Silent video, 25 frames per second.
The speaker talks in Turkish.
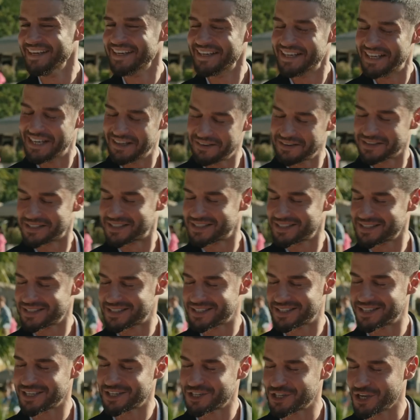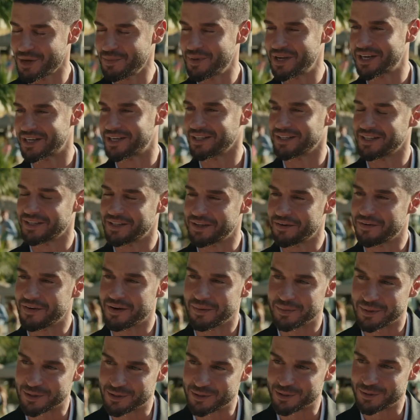evet, stajı Amerika'da
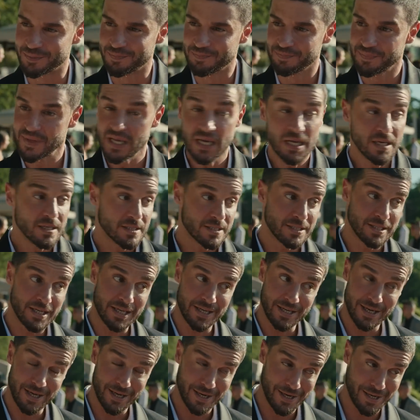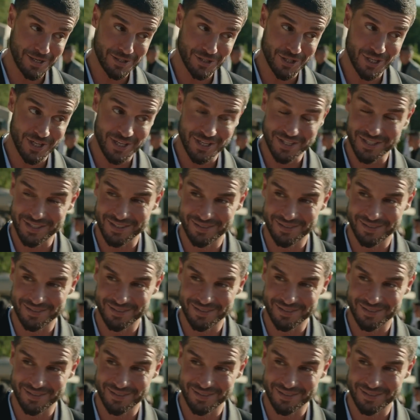devam ediyor. Size iyi eğlenceler.